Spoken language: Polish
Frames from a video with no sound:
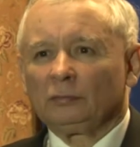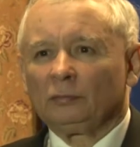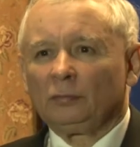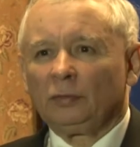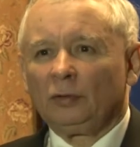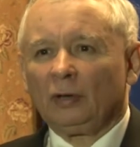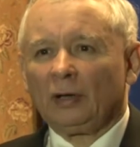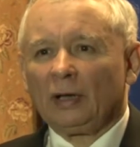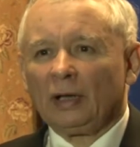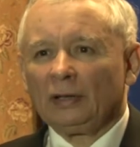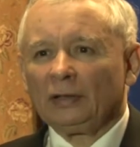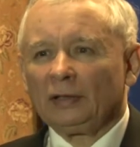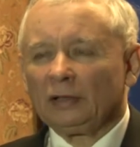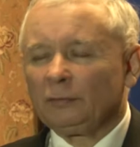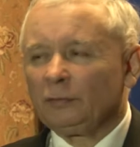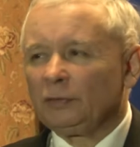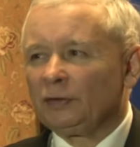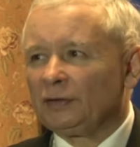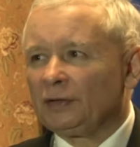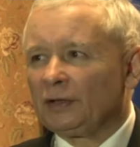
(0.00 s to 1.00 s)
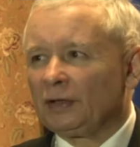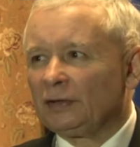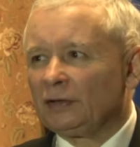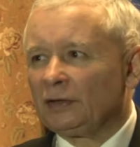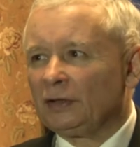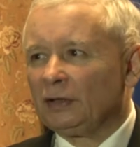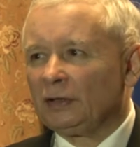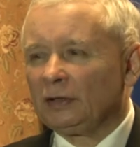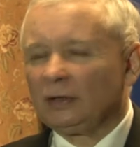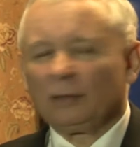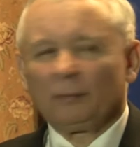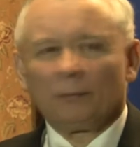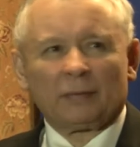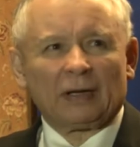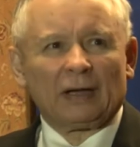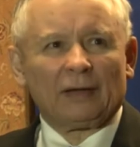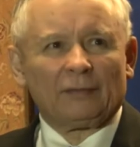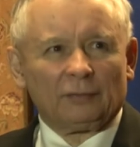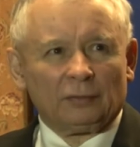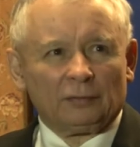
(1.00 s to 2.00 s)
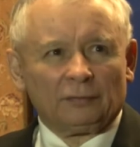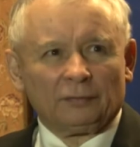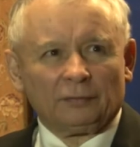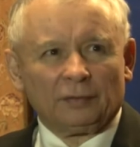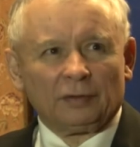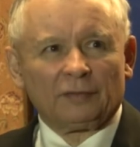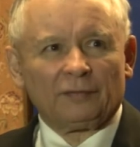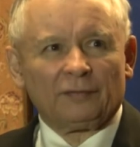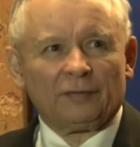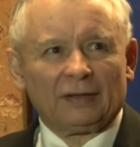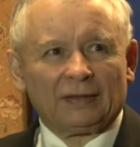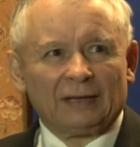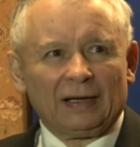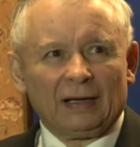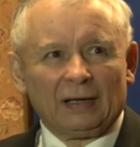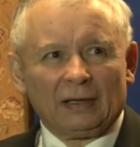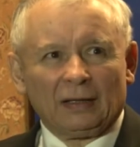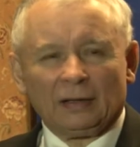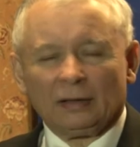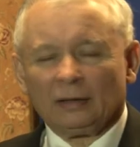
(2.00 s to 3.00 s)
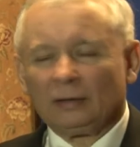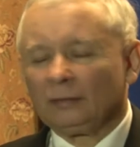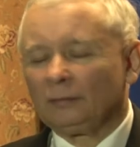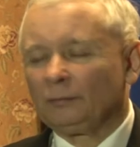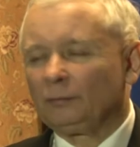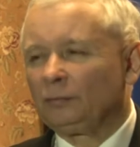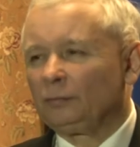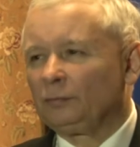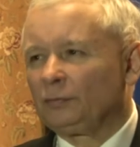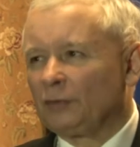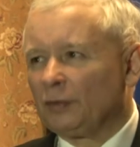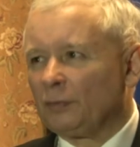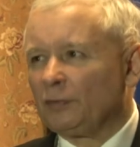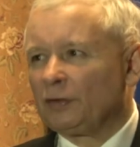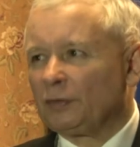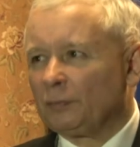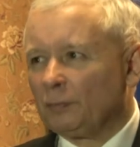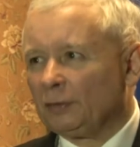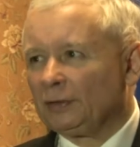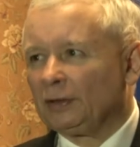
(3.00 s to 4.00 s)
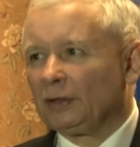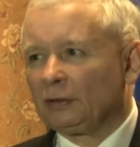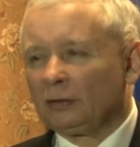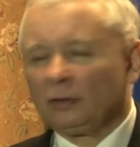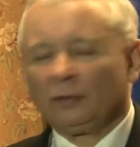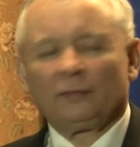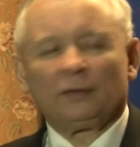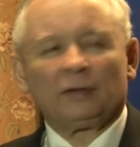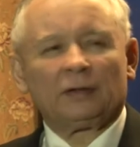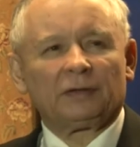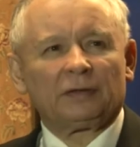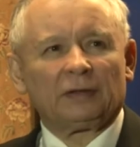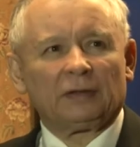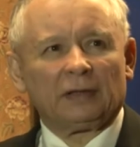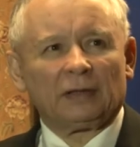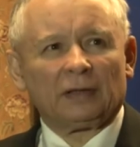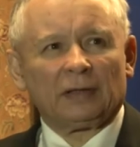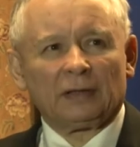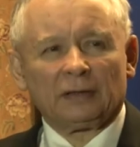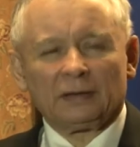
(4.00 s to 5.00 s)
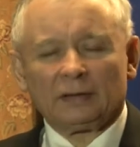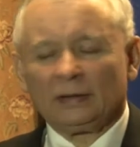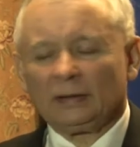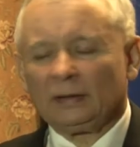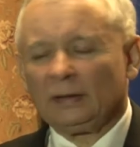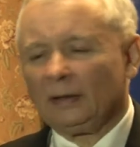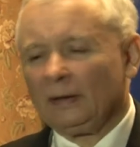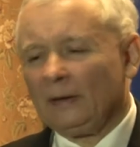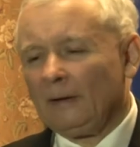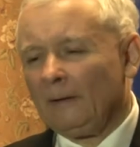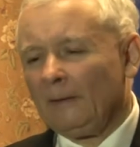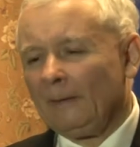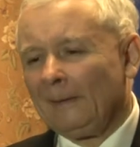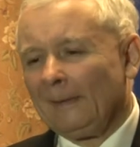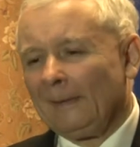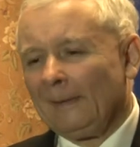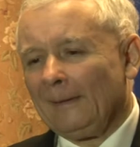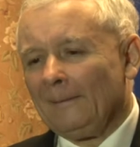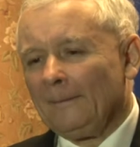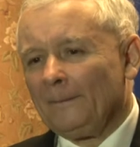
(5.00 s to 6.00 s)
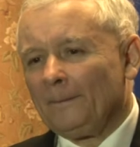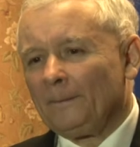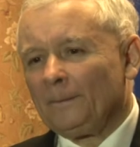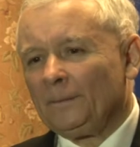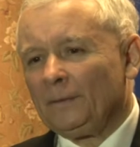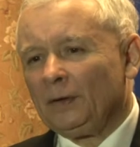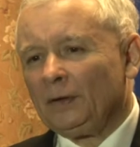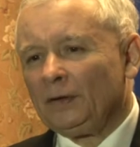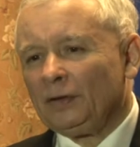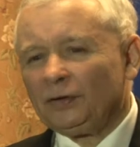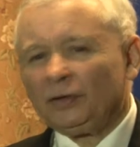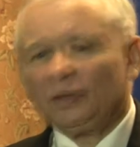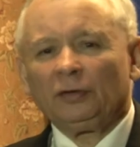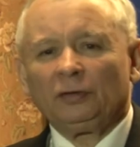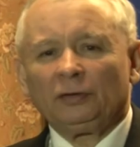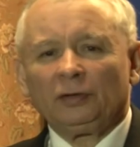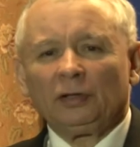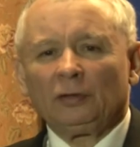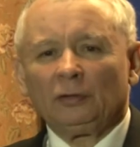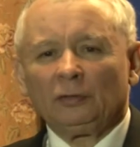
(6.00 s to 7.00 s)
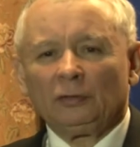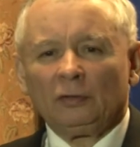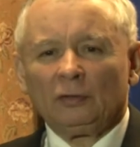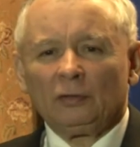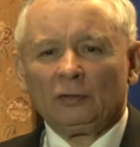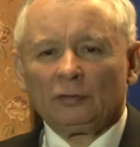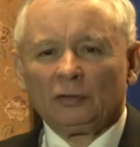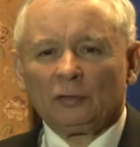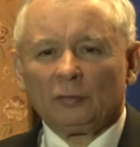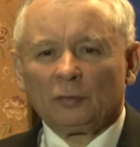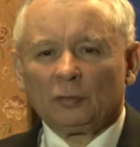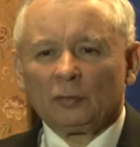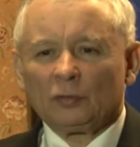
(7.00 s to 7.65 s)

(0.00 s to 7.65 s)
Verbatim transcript: blokady administracyjne, prawo jest fatalne, przepisy podatkowe, etc., etc. No i jeszcze do tego dochodzą